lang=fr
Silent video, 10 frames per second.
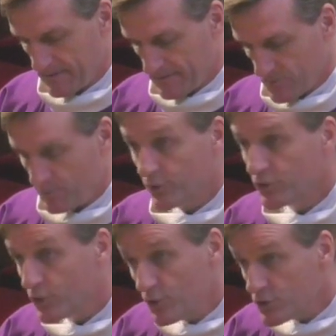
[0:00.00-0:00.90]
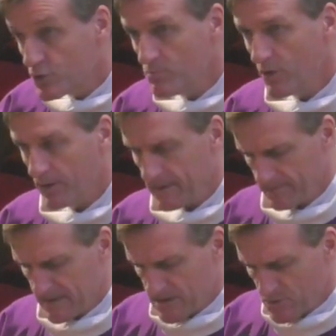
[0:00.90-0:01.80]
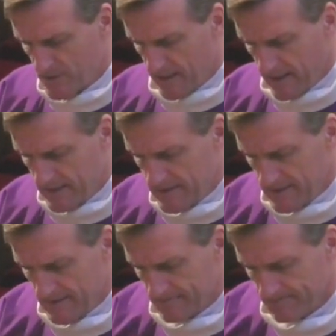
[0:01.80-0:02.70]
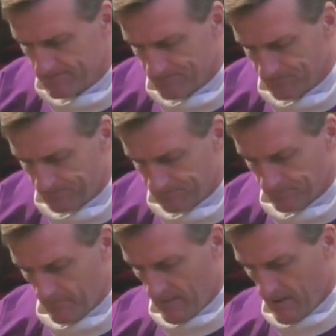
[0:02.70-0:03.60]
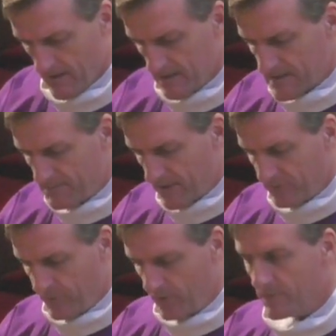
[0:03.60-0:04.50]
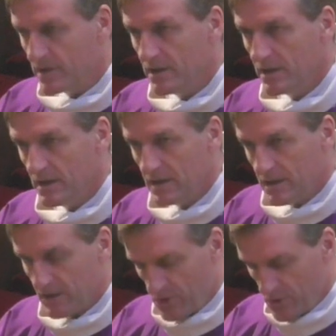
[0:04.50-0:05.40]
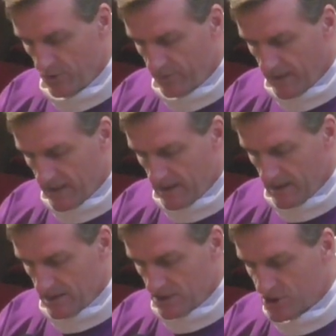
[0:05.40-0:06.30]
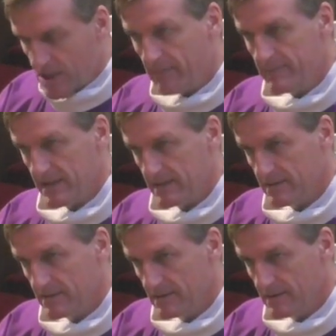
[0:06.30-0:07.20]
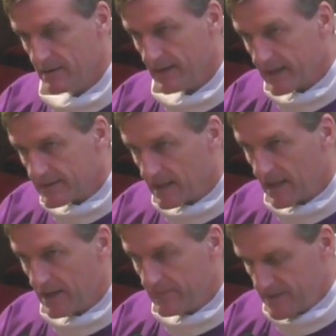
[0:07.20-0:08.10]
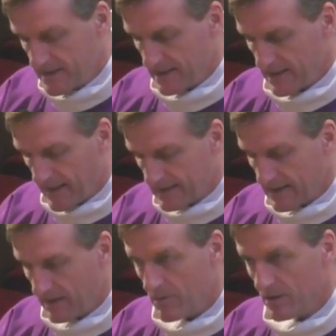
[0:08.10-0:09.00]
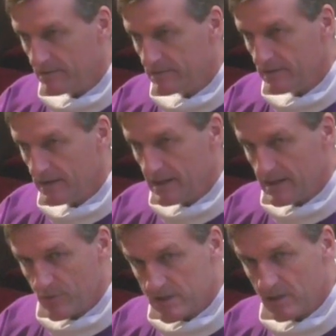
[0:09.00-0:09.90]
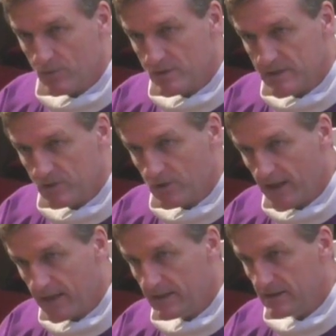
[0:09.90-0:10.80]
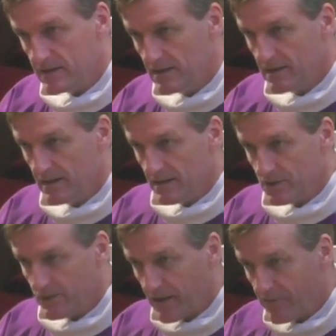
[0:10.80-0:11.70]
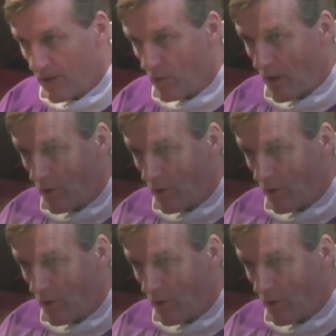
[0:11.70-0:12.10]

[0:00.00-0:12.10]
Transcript: Je ne porte aucun jugement, hein, mais c'est une réalité. Les smartphones ne devraient jamais être invités à table. Il me semble que cette règle devrait valoir